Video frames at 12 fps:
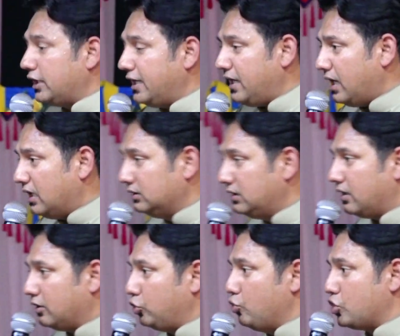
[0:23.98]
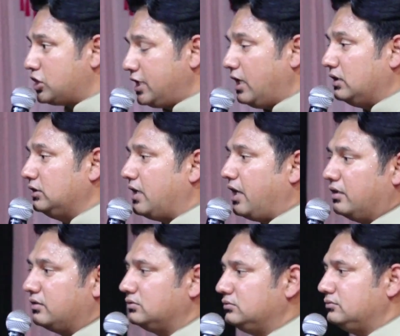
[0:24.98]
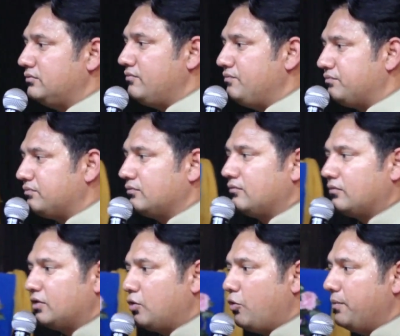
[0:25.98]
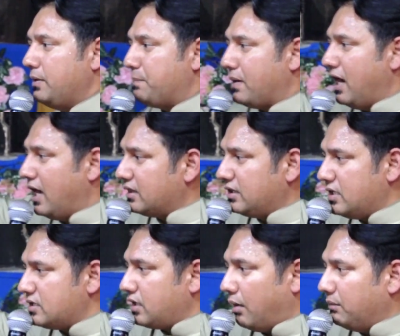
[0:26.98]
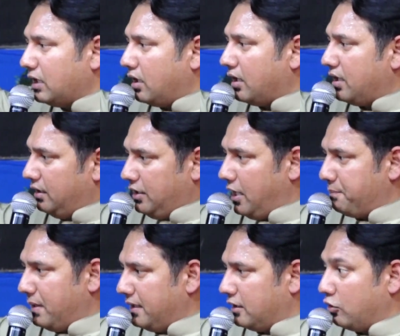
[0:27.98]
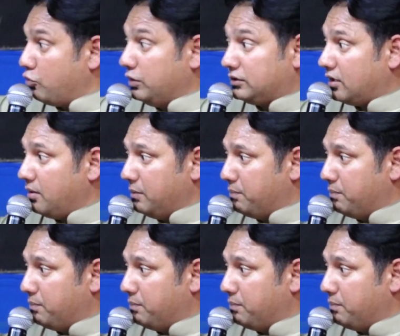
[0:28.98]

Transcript: तेरे अंदर तू उसके अंदर है कोई भी पहाड़ तेरे सामने खड़ा नहीं रह पाएगा कितना भी